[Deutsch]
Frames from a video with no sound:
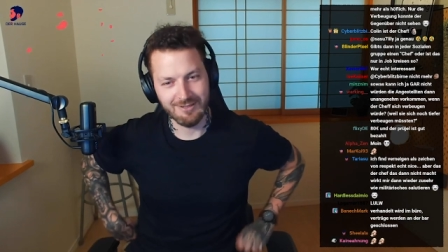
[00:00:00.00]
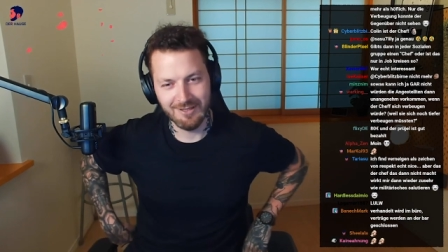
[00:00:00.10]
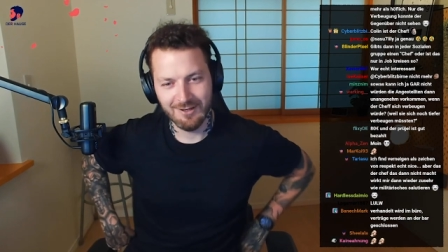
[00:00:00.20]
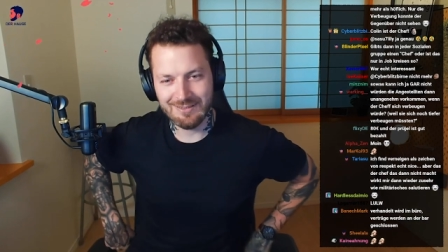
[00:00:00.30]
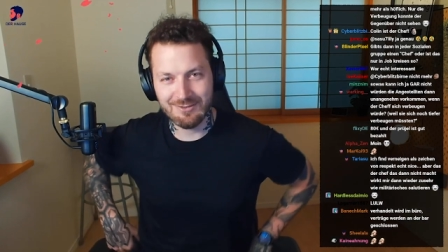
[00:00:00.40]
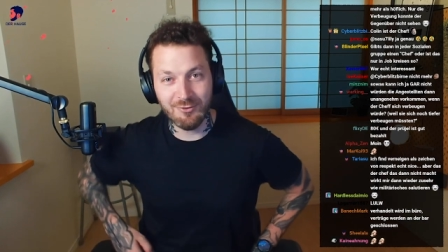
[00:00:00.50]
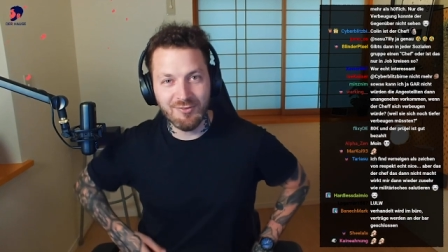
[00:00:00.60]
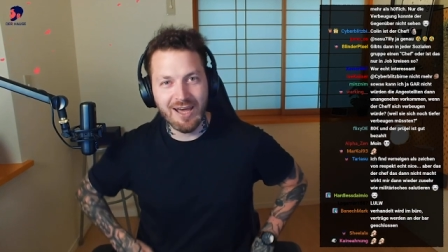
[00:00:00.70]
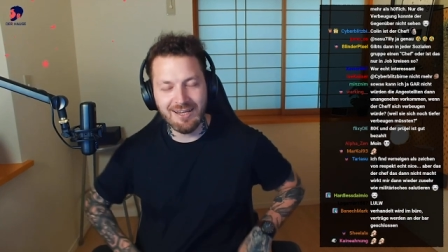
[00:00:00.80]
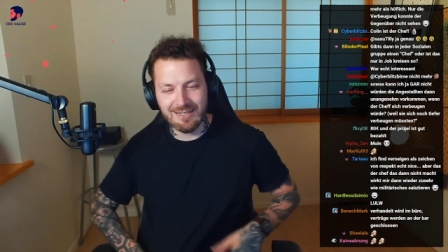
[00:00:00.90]
So. Und
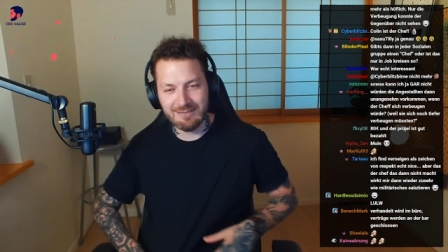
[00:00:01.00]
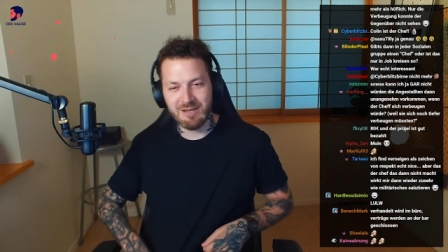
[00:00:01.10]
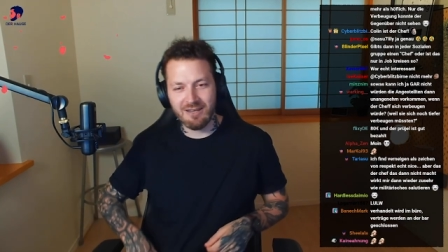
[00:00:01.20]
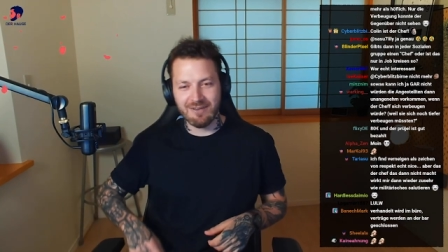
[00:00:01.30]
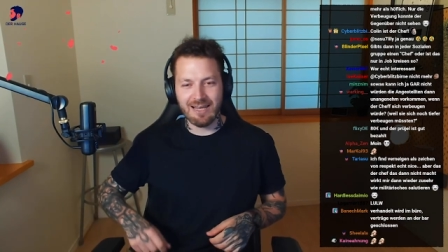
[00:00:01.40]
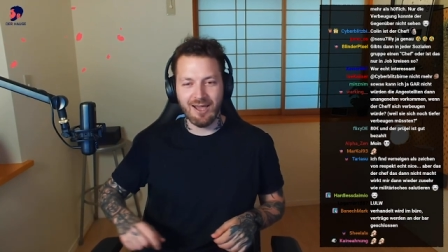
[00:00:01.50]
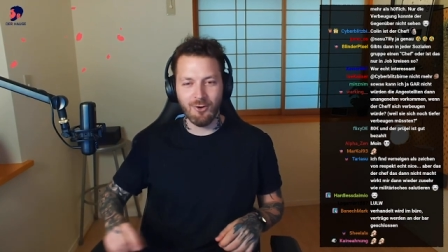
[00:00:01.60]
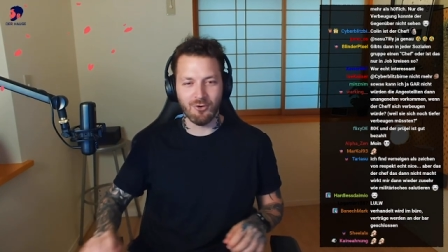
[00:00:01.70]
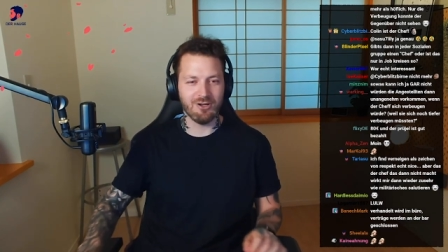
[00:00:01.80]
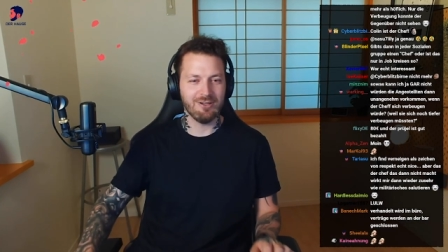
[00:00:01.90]
so verhandle ich
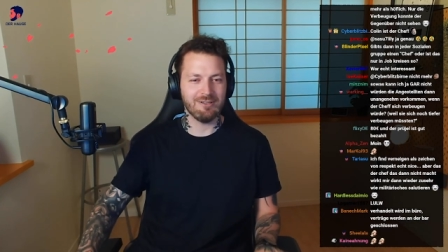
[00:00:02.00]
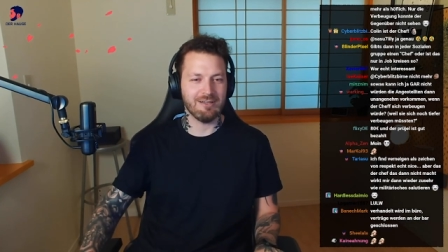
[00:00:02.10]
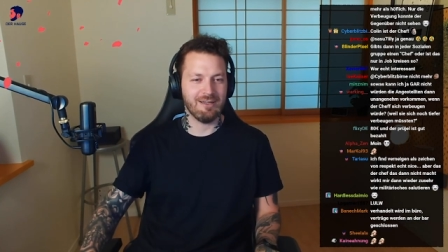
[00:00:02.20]
mittlerweile auch.